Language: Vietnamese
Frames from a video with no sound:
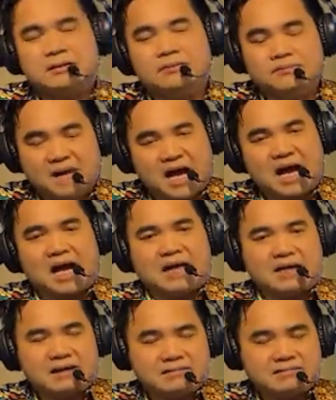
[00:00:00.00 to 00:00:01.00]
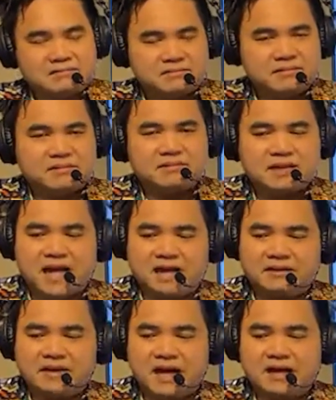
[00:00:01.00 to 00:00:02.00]
mà cái đàn
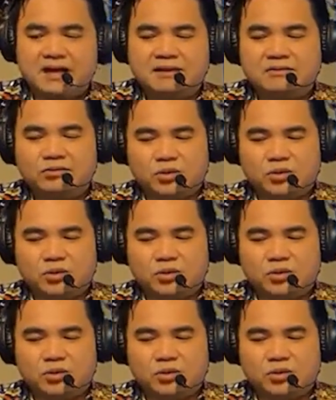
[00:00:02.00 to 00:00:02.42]
nó đã lên